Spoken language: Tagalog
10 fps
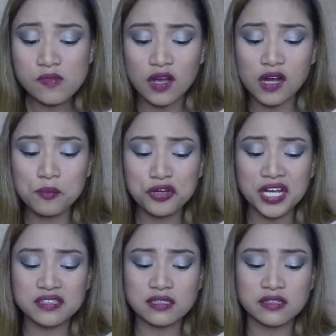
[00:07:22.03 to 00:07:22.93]

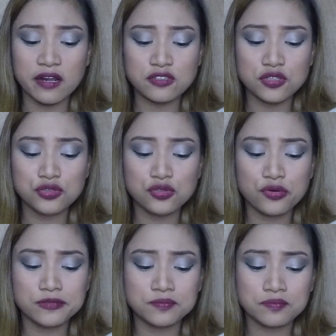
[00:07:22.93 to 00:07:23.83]
Carbonated drinks, yun
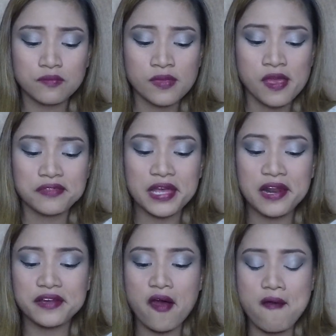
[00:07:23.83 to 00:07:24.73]
yung
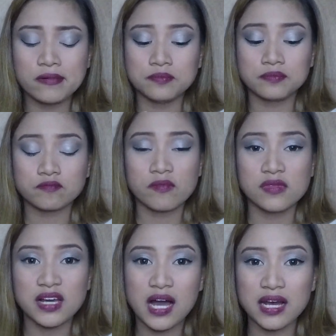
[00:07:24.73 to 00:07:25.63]
talagang
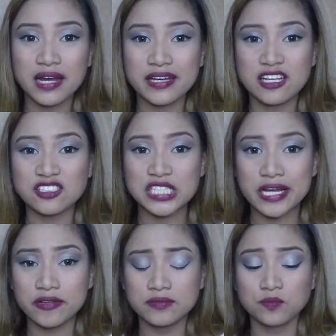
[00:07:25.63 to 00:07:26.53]
nakakalaki ng
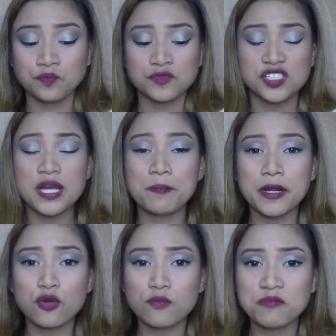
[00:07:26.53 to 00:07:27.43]
tiyan.
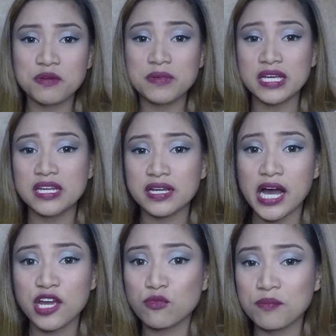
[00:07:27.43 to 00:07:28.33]
Siyempre, kung magbibikini
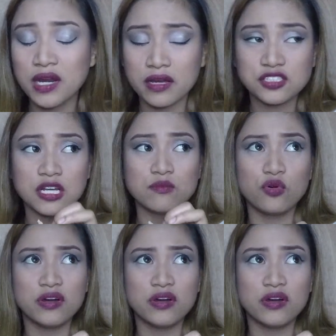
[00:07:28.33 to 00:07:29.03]
ka, ayaw mo malaki tiyan mo.